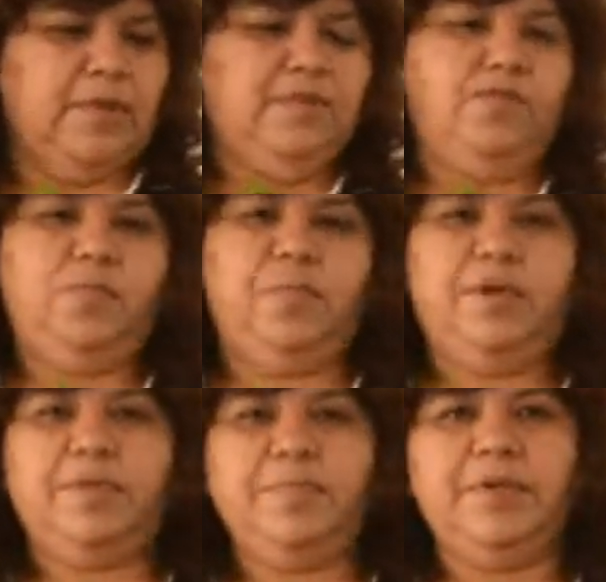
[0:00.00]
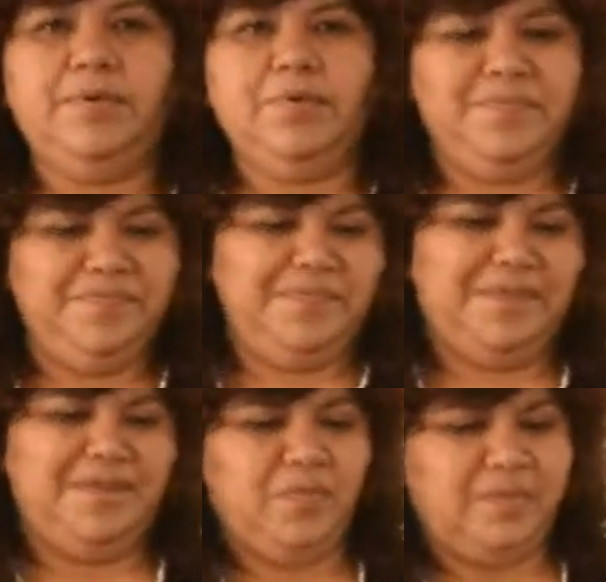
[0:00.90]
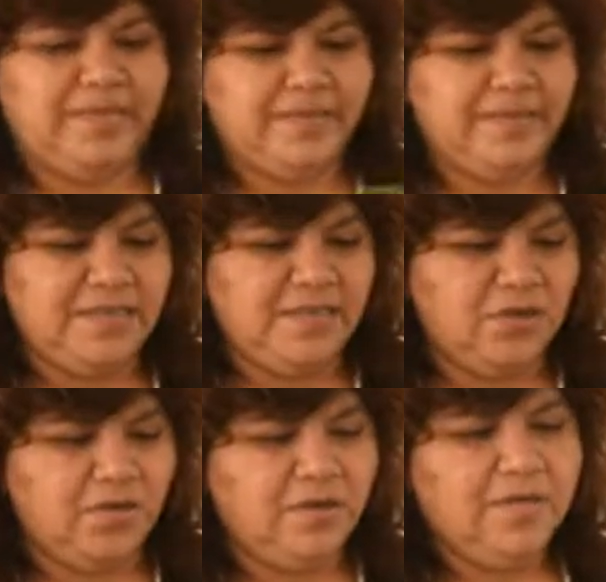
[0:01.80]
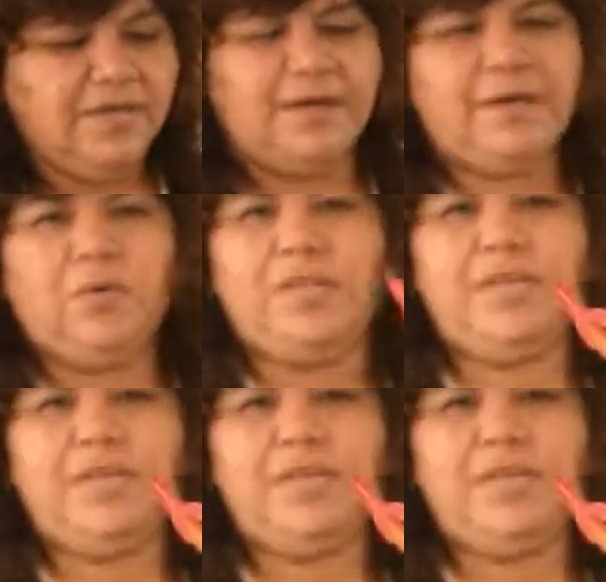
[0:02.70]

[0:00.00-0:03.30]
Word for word: súper rápido, súper sencillo. Recuerden